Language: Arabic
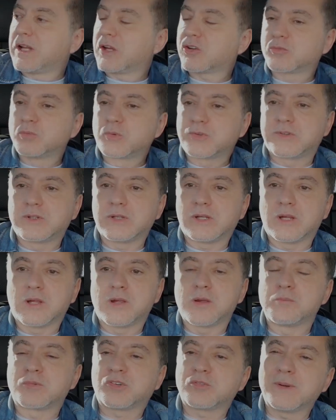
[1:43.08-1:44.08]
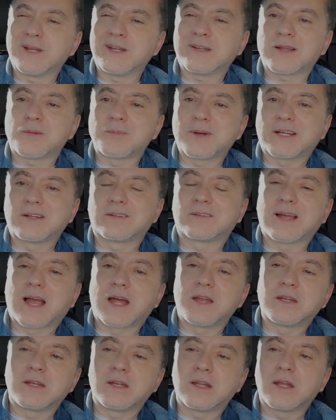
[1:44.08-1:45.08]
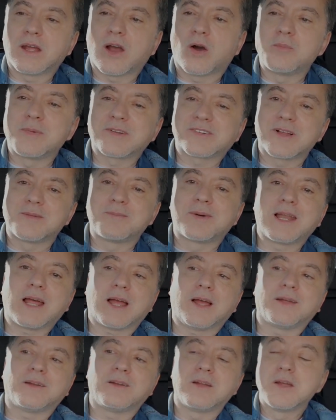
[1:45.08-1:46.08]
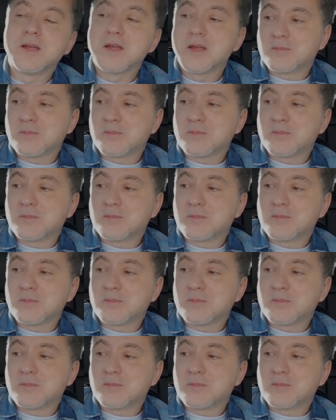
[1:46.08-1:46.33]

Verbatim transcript: بلشت موسيقي مش معناتها ما كنت غني او مثلا ملحن